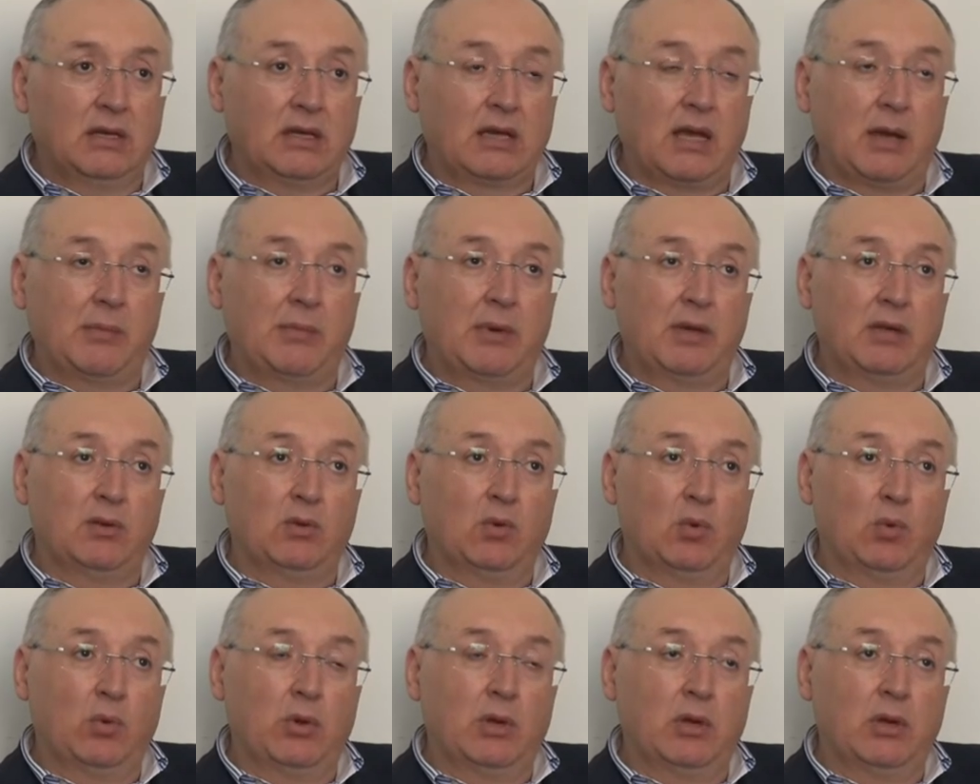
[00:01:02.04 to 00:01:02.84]
كمان
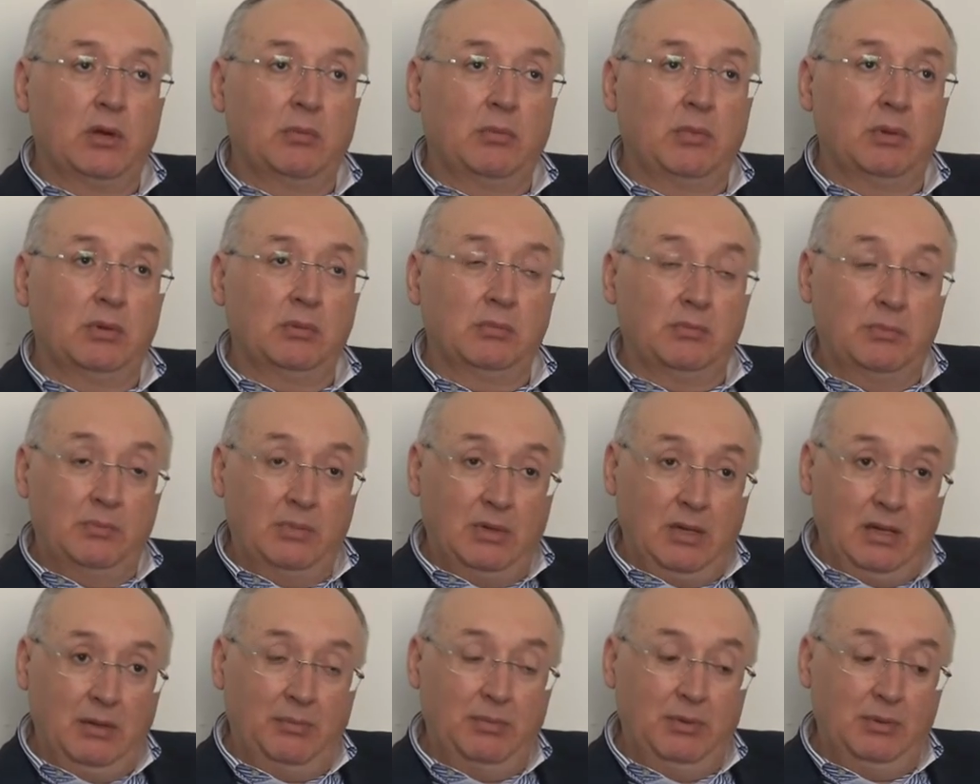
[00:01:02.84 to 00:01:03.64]
هو
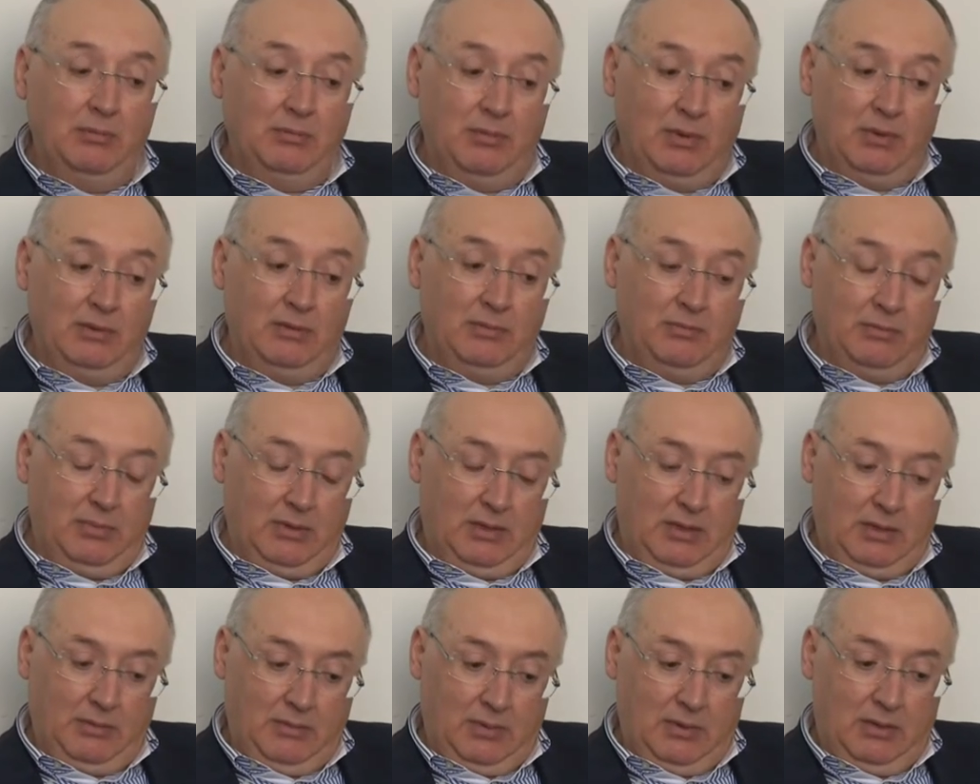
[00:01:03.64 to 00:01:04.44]
بالمد
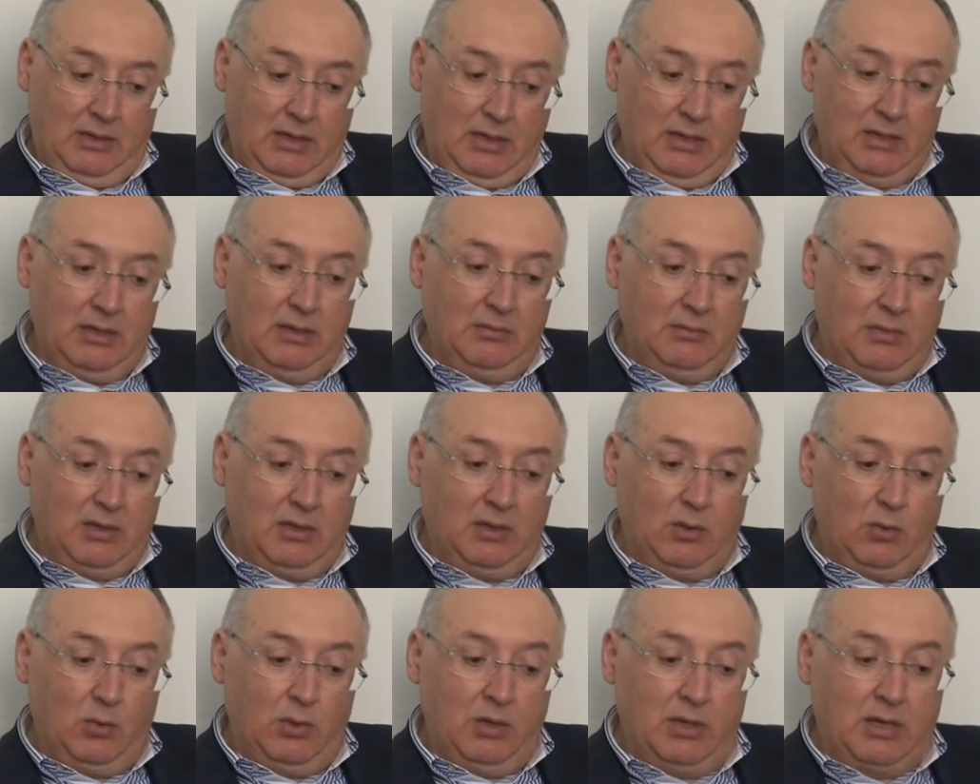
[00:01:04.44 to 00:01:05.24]
يعني بالناحية
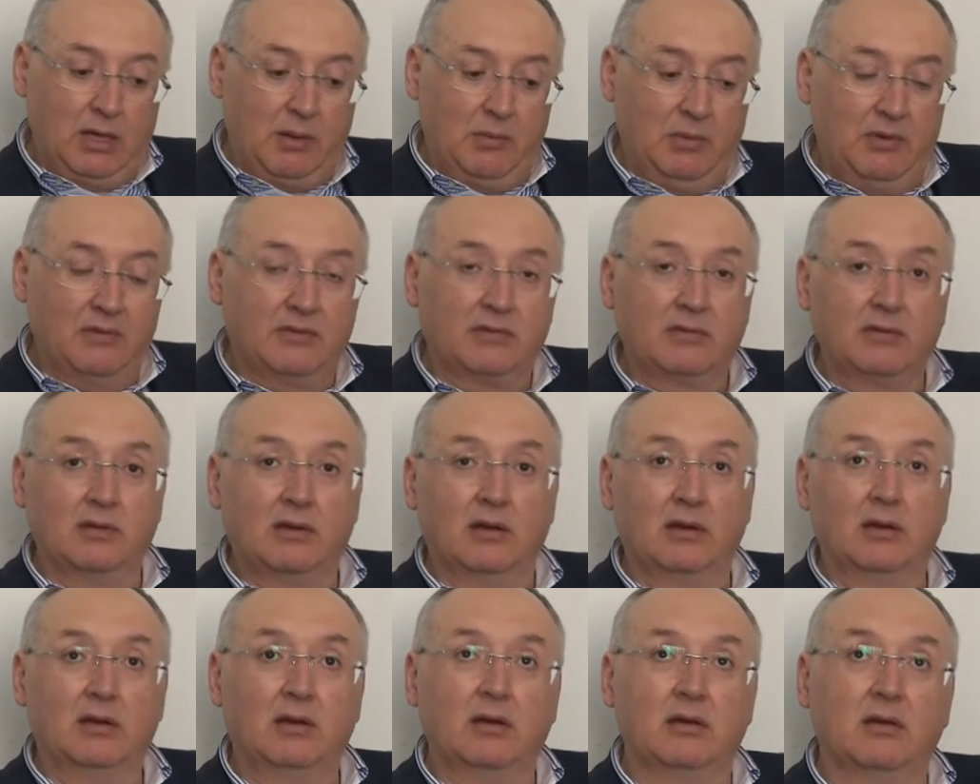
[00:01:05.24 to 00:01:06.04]
المعنوية كمان
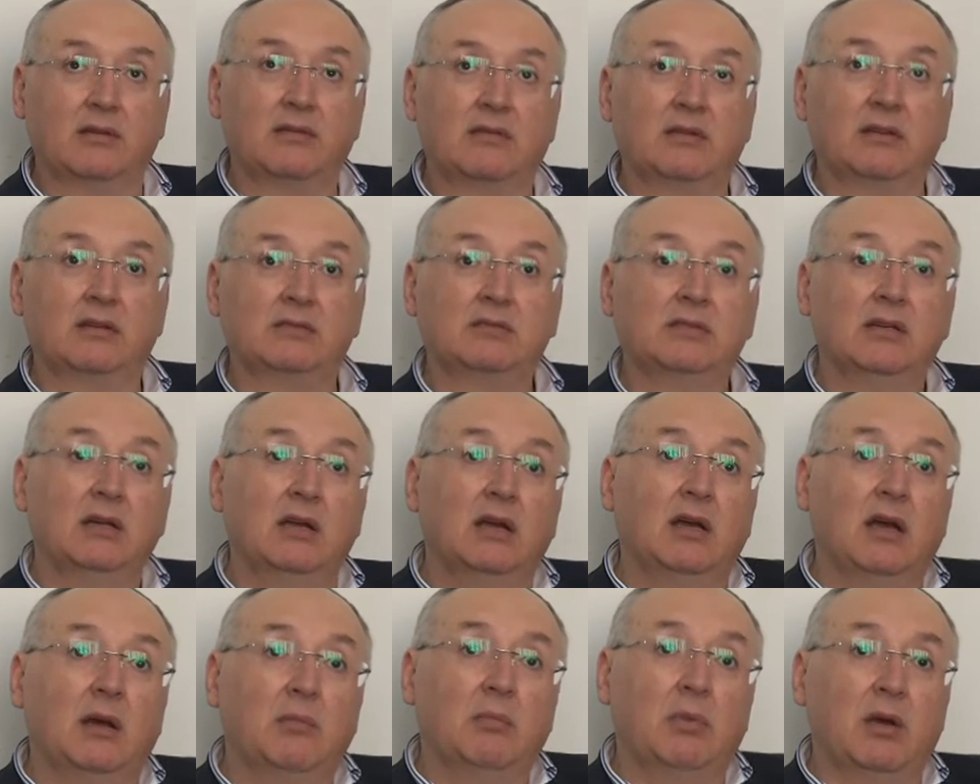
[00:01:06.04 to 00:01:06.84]
خسر
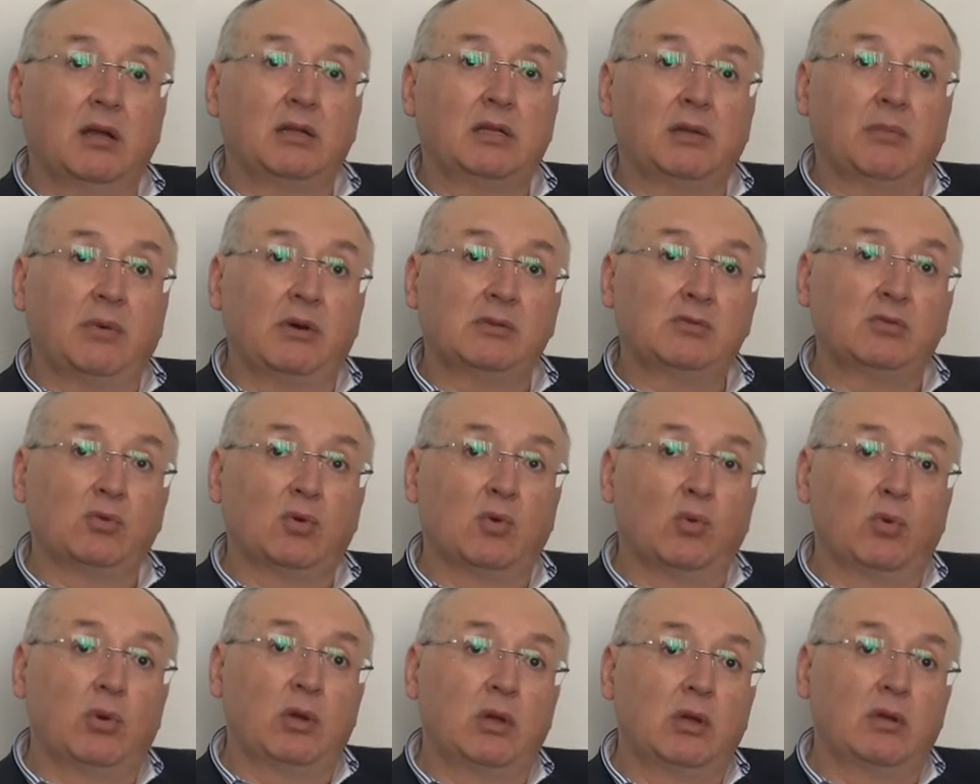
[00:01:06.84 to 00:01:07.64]
باعتبار انه
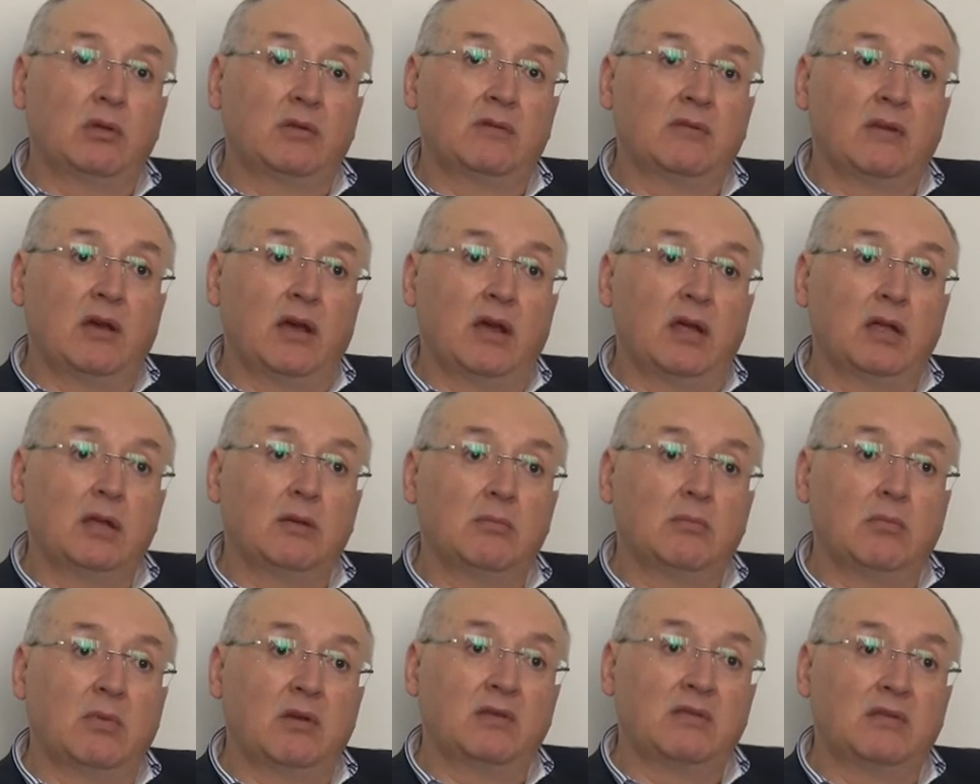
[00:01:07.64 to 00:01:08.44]
هو
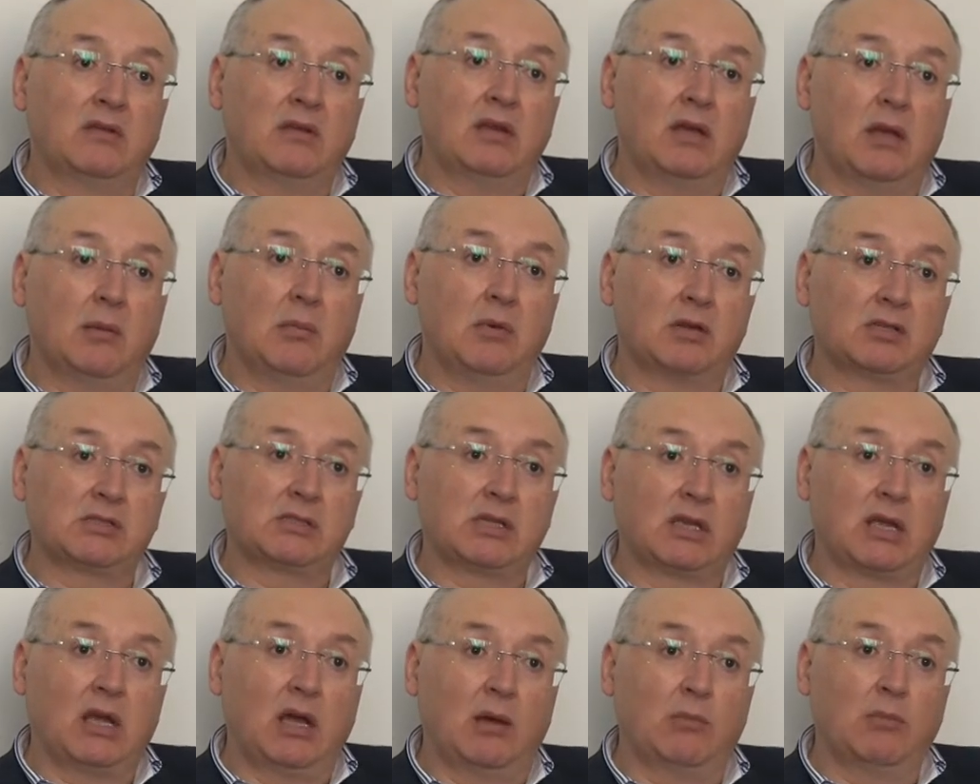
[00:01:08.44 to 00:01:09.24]
زعيم مسيحي
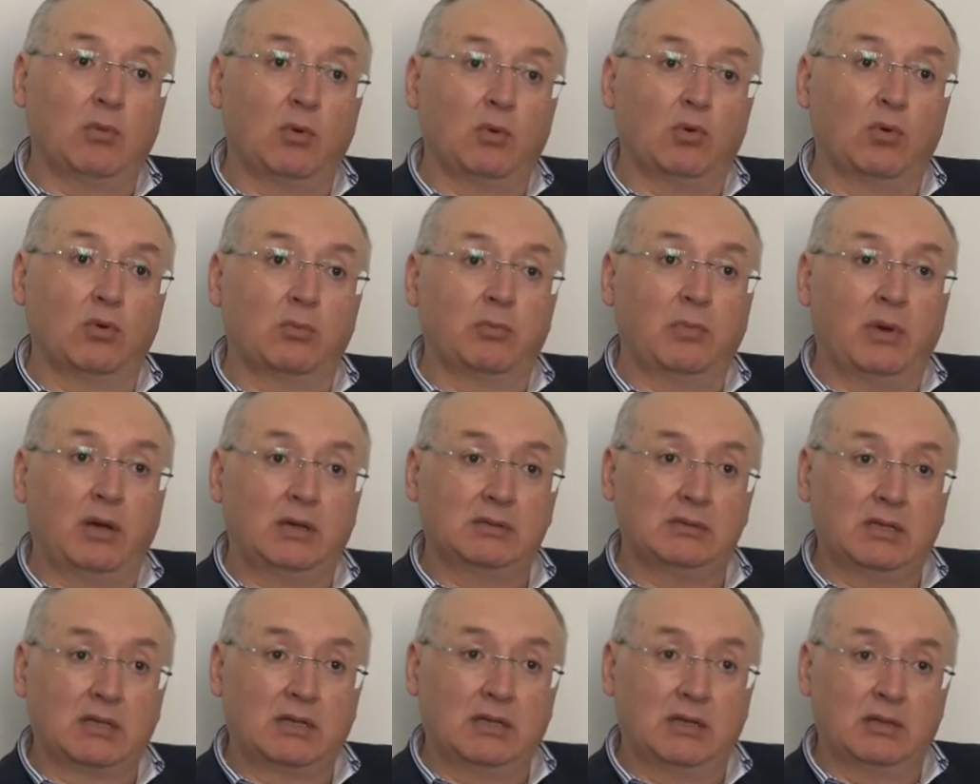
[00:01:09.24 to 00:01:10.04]
مشرقي عم بقود
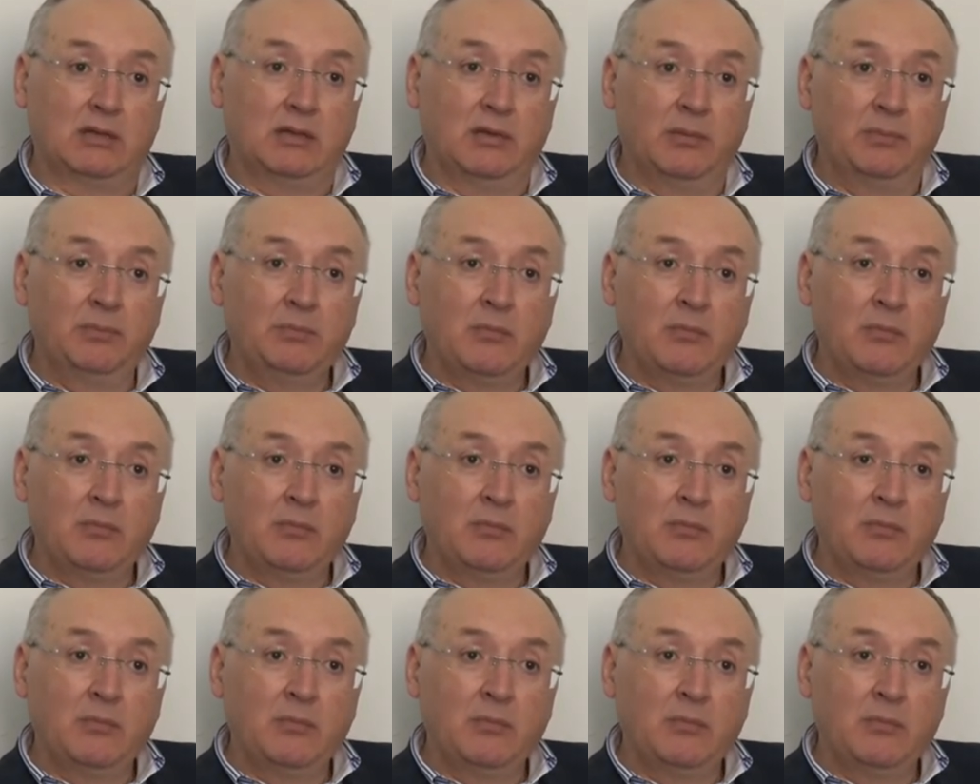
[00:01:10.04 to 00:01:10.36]
معركة